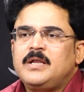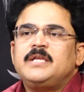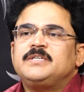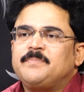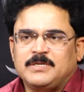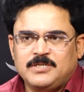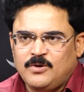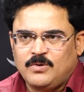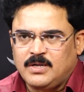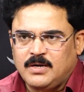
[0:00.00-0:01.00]
నిత్యం
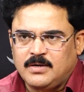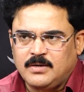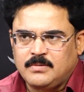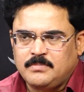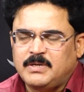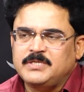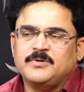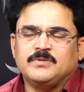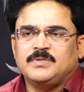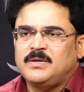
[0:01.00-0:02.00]
ప్రజల్లో ఉండాలంటున్నారు పది
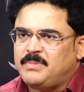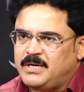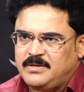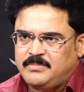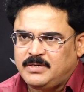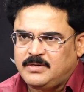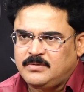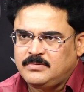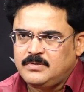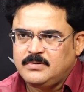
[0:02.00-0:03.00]
సంవత్సరాలు పార్టీ
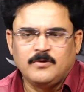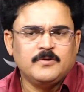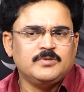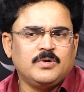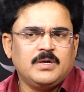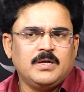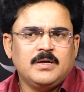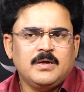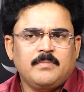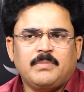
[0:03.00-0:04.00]
పెట్టాడు రెండు చోట్ల
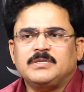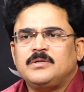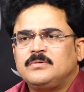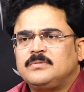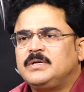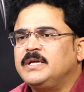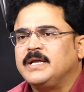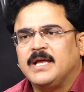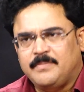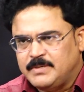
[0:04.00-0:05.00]
ప్రజలు ఈయన
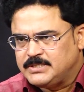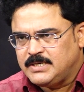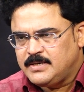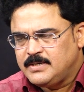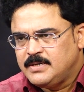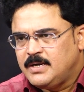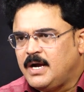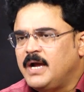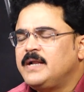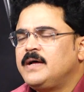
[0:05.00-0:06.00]
గెలిపించలా
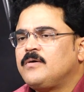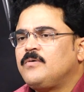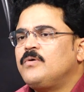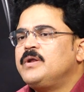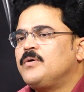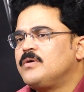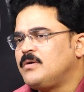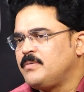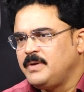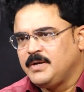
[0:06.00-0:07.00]
ఆయన కొన్ని కోట్ల
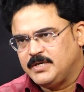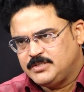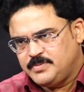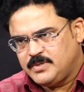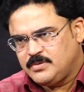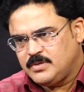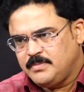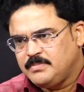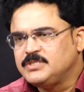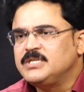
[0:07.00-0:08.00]
రూపాయలు ఖర్చు పెట్టుకొని
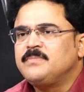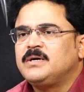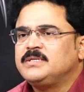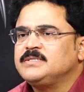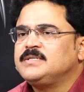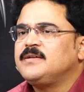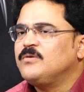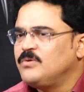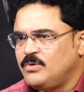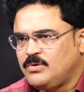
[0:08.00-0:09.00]
సినిమా తీస్తే
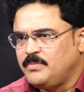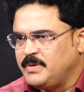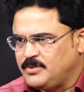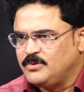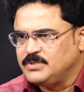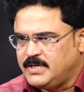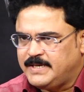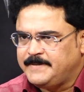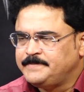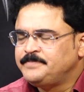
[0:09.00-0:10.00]
రెండు కోట్లు ప్రతిరోజు ఆదాయం